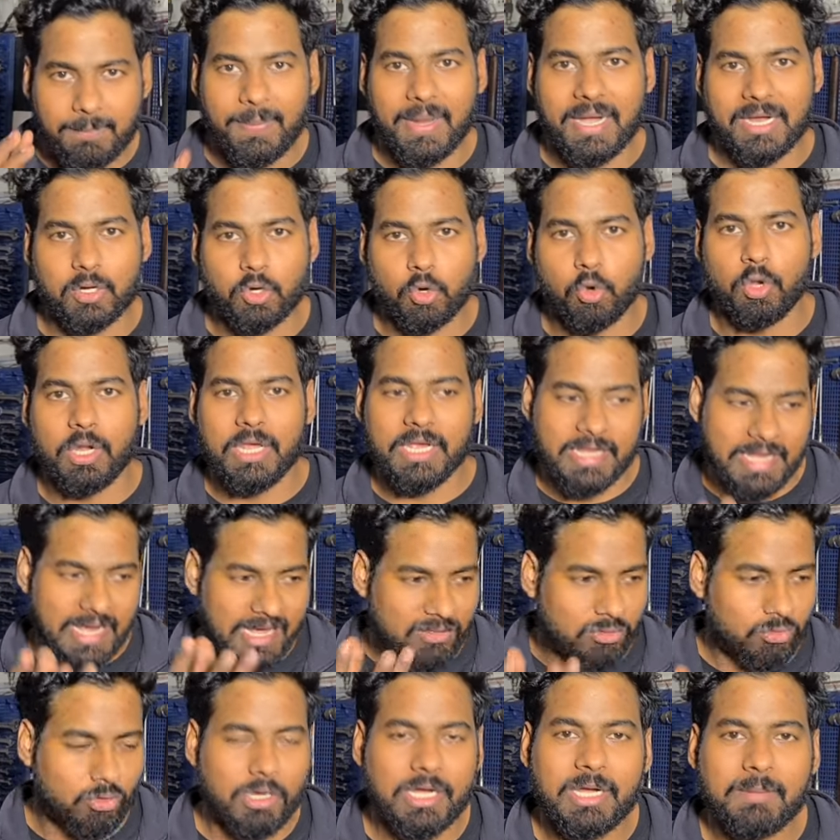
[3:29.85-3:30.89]
पेट्रोल एक
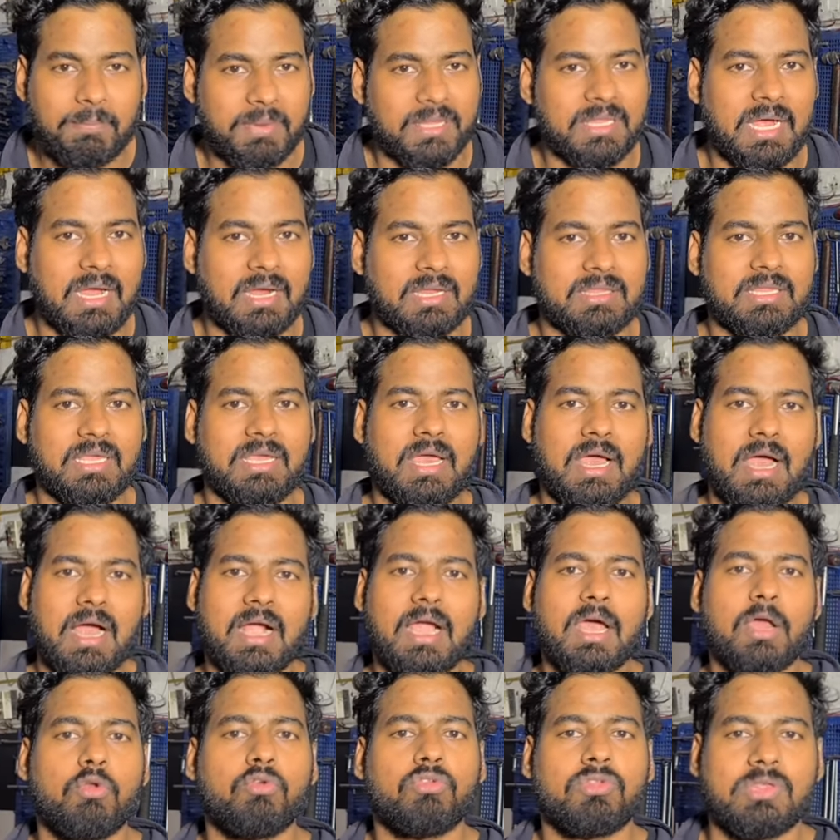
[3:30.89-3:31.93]
गैसोलिन पदार्थ है
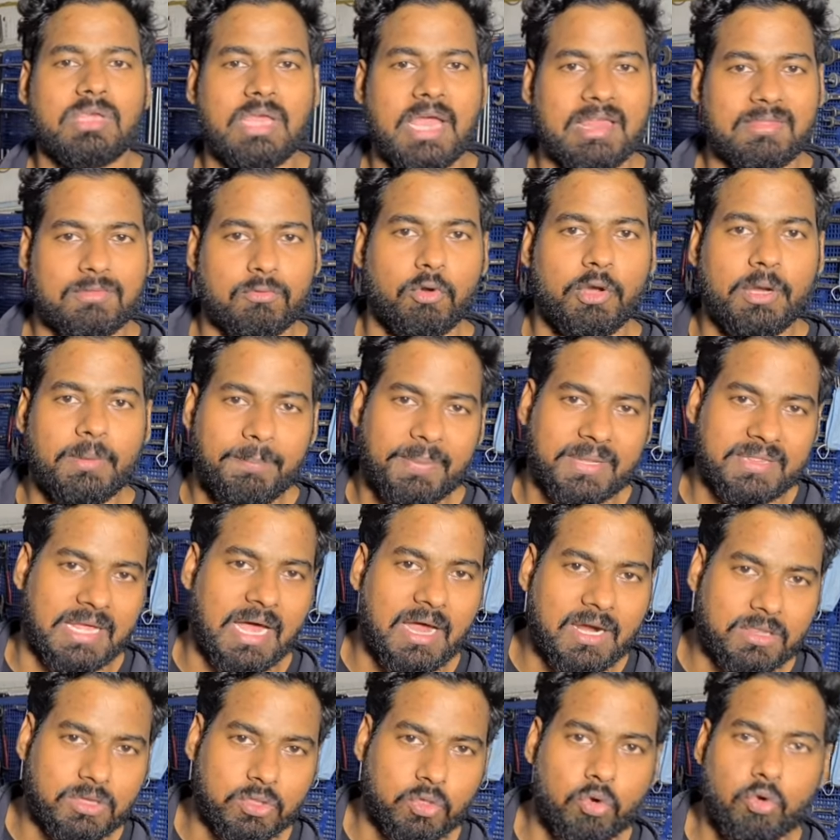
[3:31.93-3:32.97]
अगर उस गैसोलिन
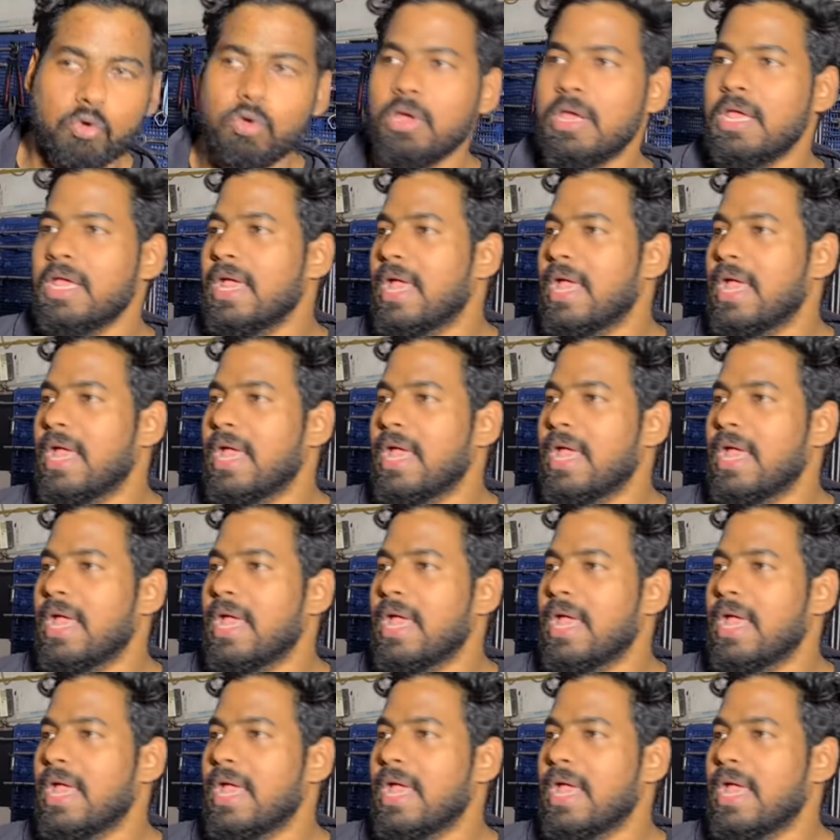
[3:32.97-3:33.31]
पदार्थ को